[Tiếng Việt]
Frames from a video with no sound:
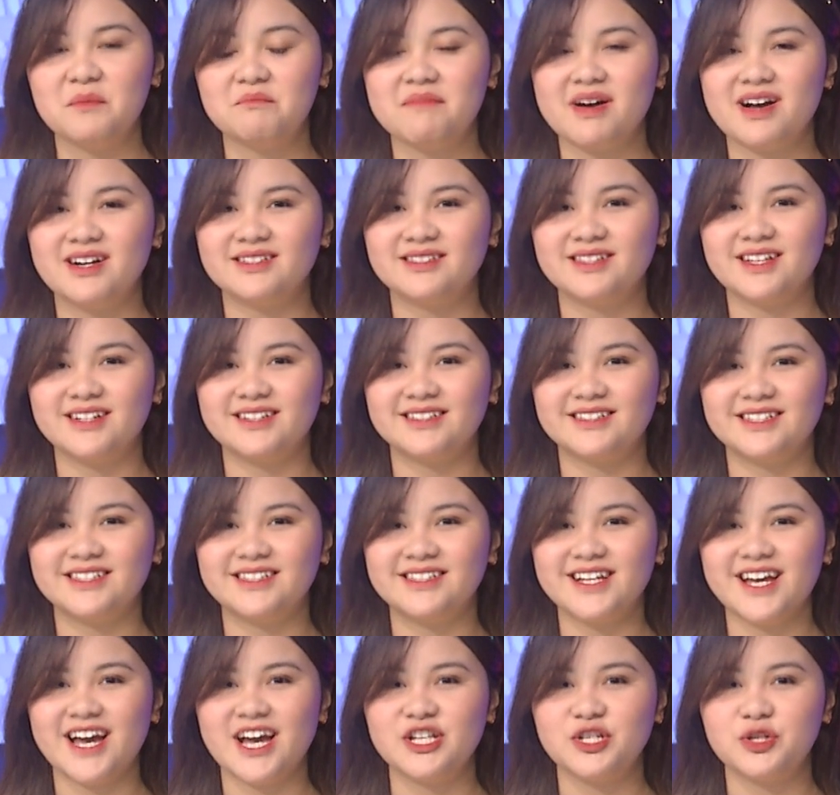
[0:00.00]
Băng tầng thứ
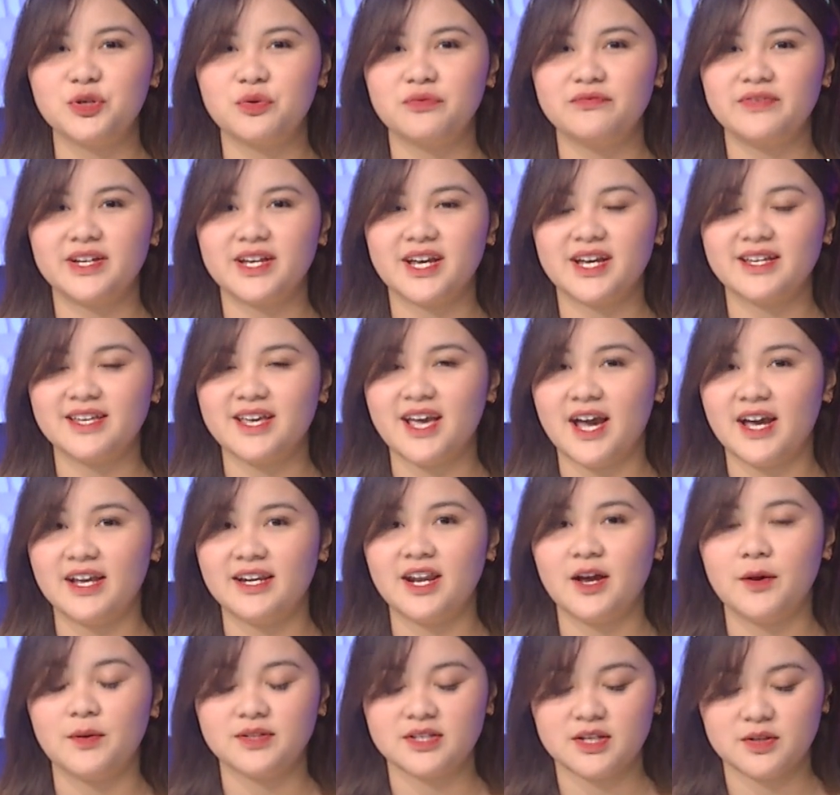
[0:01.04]
hai cho quý vị khán giả
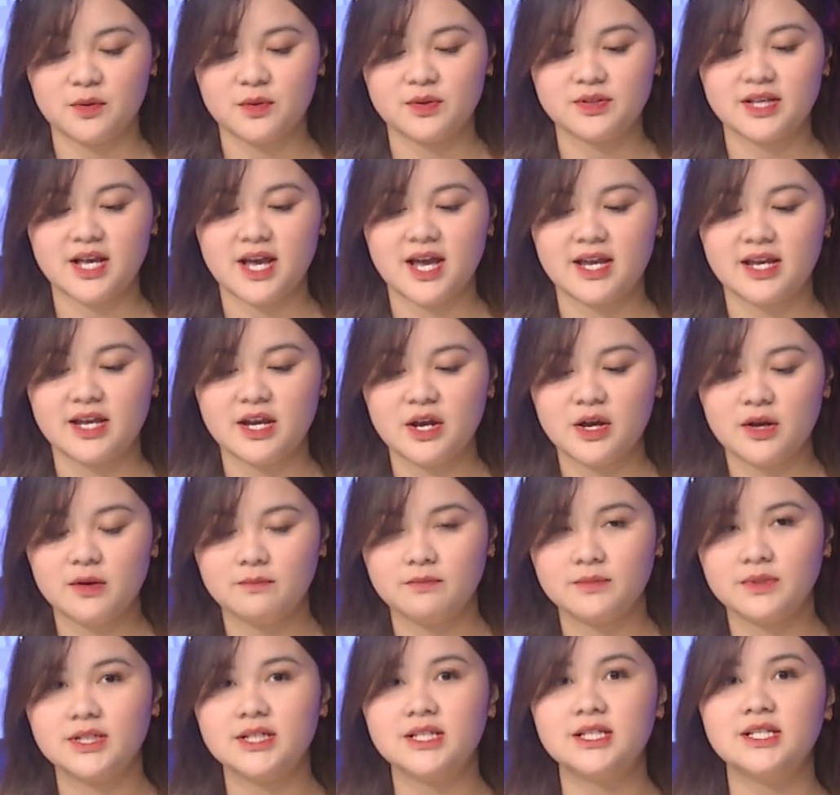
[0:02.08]
nào ở San Jose
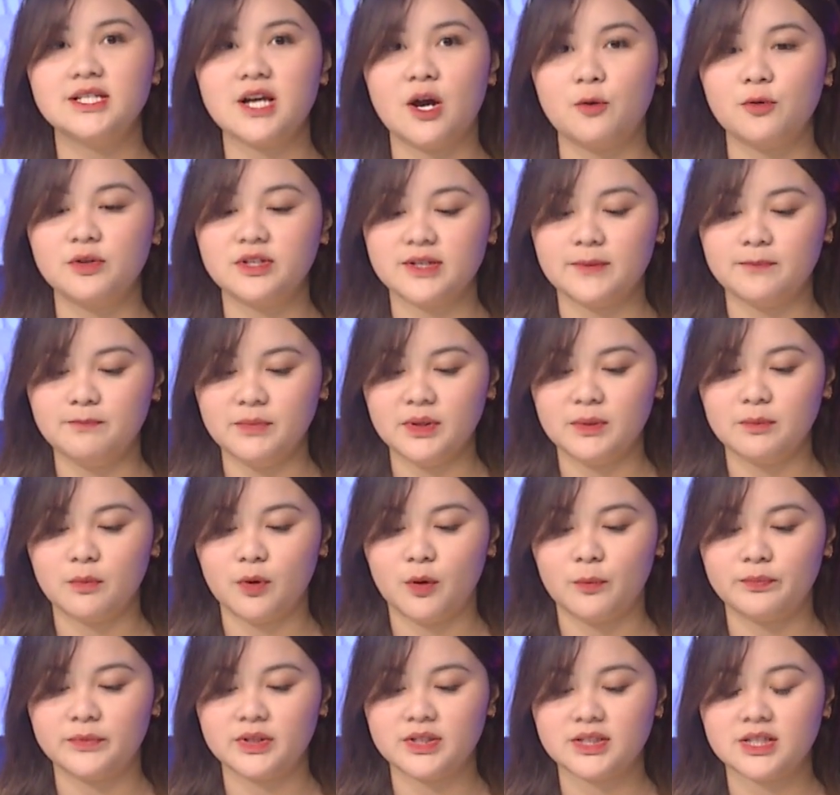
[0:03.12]

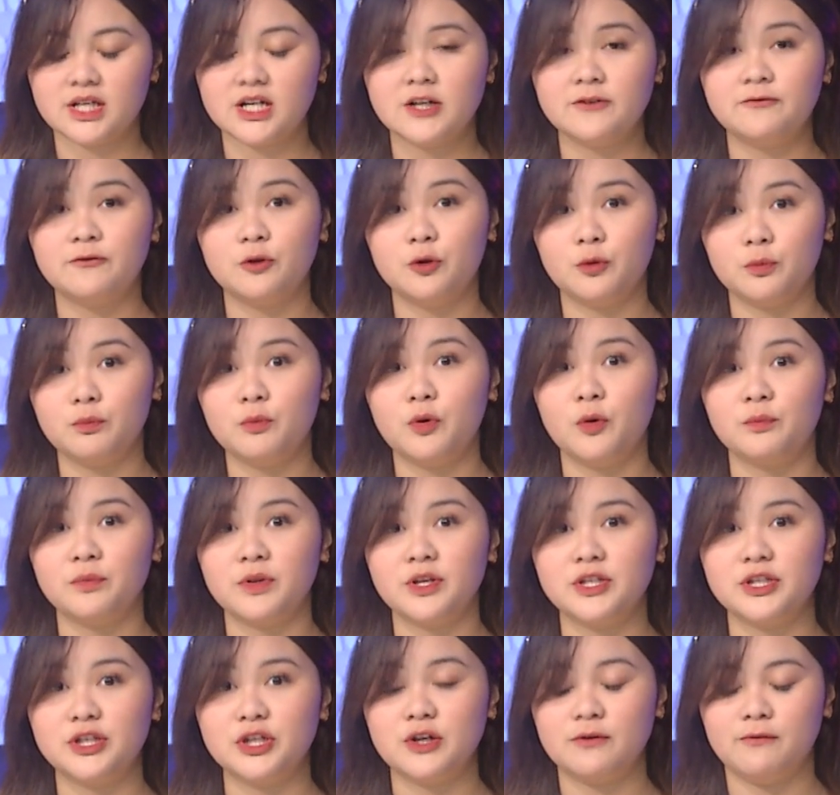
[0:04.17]
16.11 thứ tư vào lúc 1
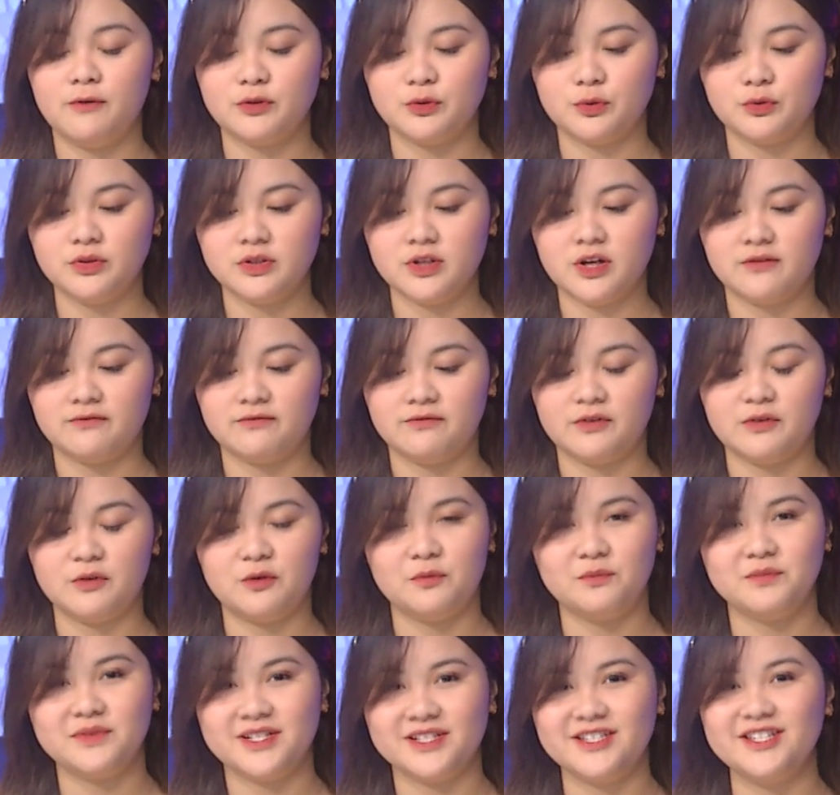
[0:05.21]
giờ chiều và chủ nhật vào
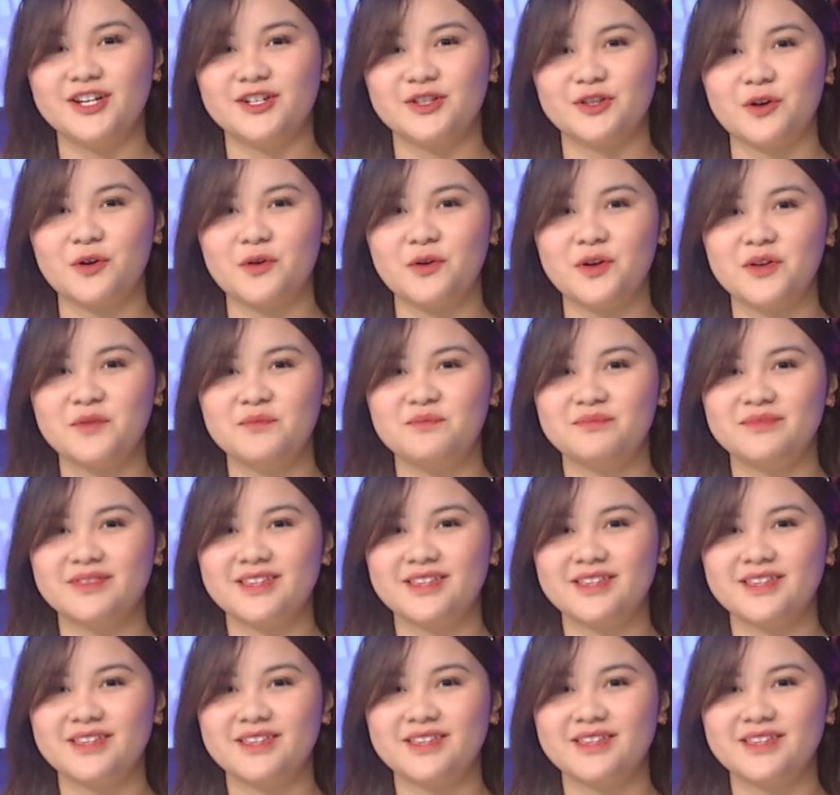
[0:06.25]
lúc 9 giờ tối.